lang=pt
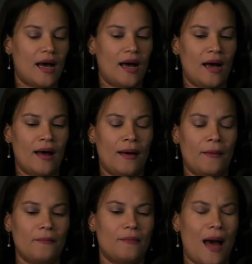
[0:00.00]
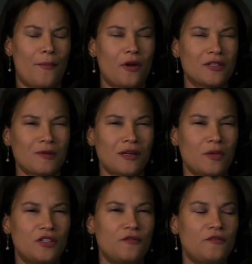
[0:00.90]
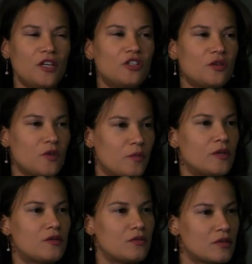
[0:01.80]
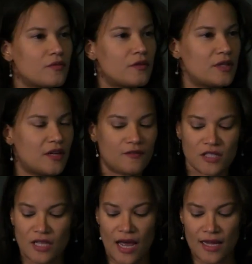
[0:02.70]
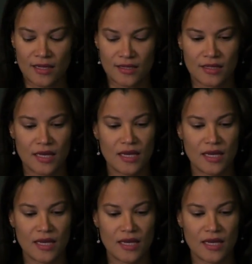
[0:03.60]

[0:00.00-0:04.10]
Ah, aproximadamente 20 mil pessoas foram entrevistadas